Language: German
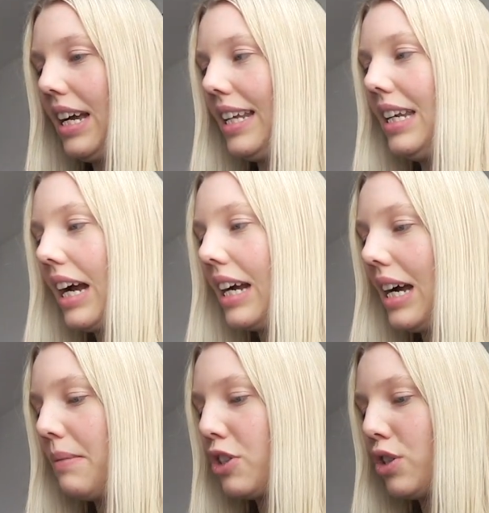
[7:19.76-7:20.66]
ein
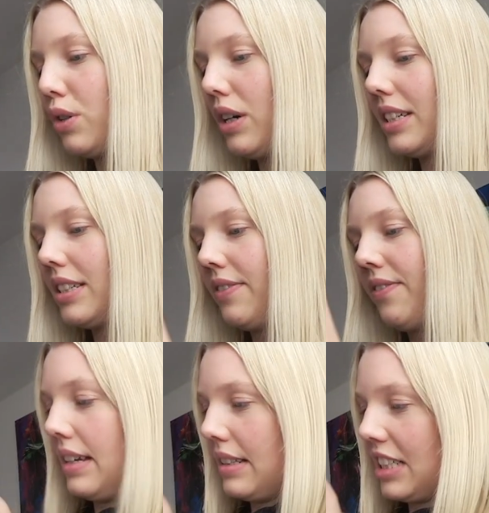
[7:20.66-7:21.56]
Langarmshirt.
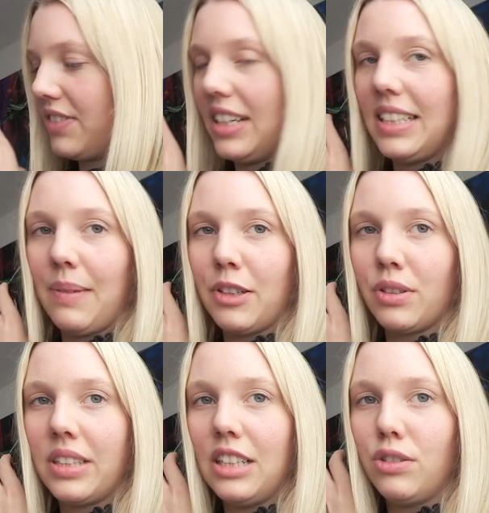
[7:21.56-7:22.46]
Das fand ich aber
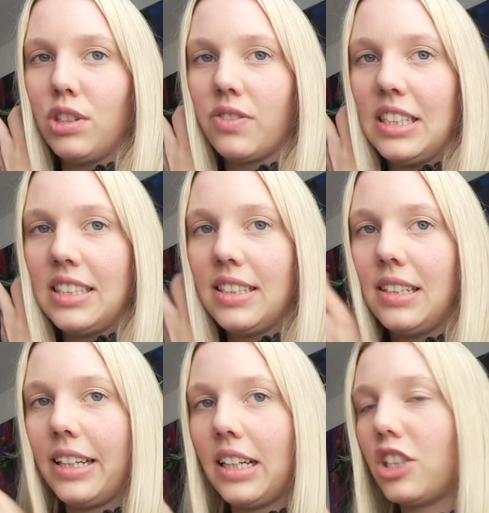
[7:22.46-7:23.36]
total süß, weil es
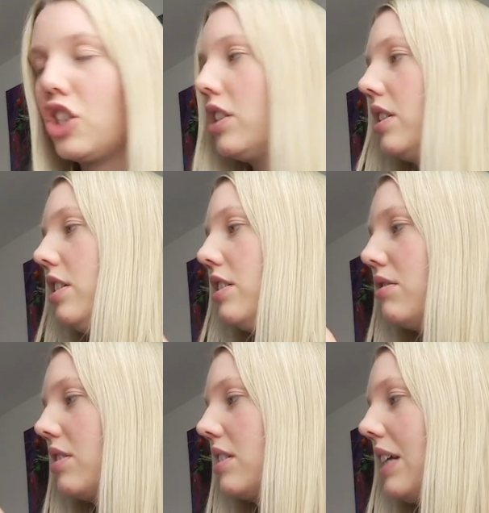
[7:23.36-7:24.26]
hinten länger geschnitten ist
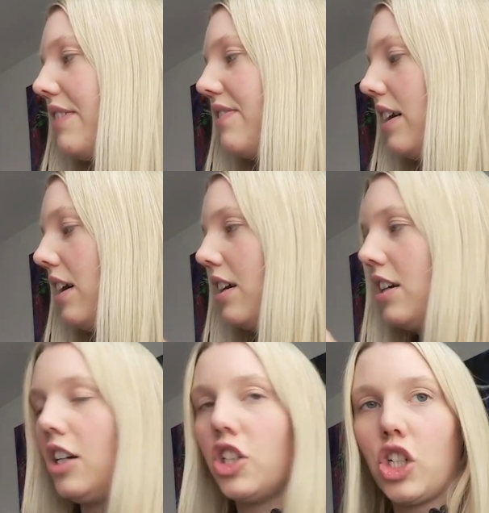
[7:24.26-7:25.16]
und es ist einfach
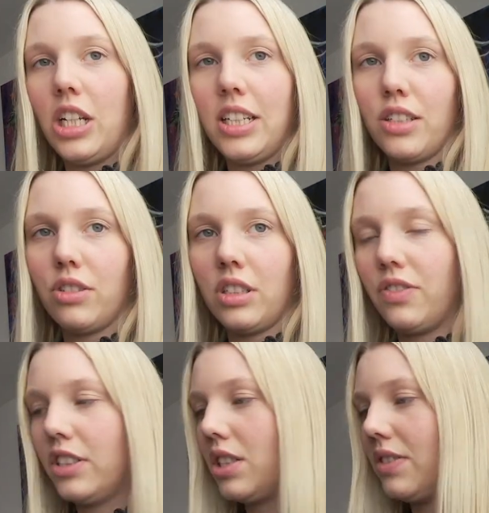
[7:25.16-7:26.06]
schlicht. Und
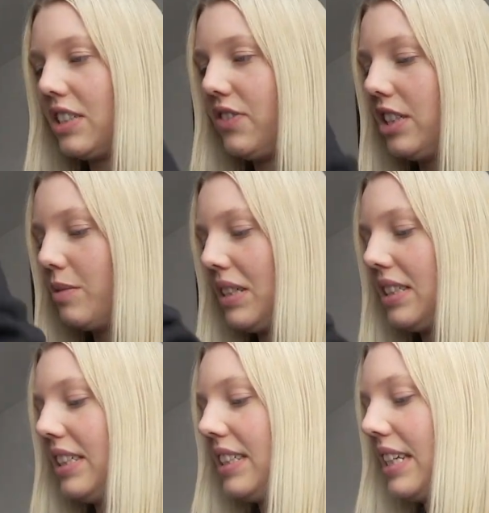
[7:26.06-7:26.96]
ich finde, sowas findet
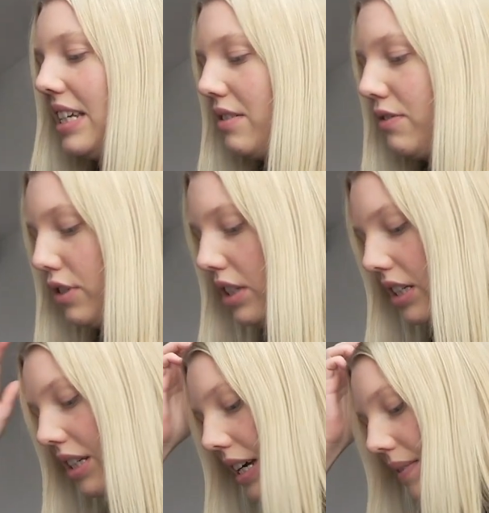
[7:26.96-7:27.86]
man sehr selten für
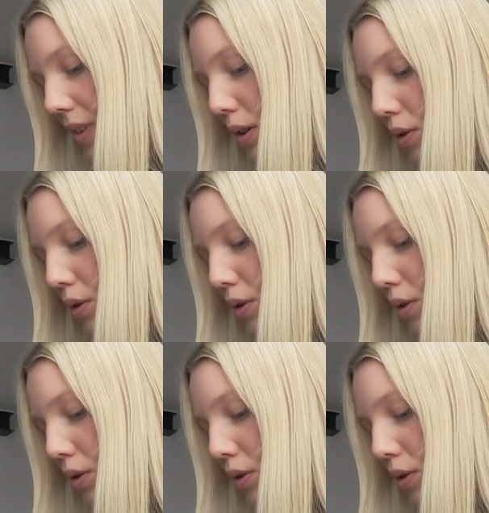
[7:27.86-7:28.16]
Kinder.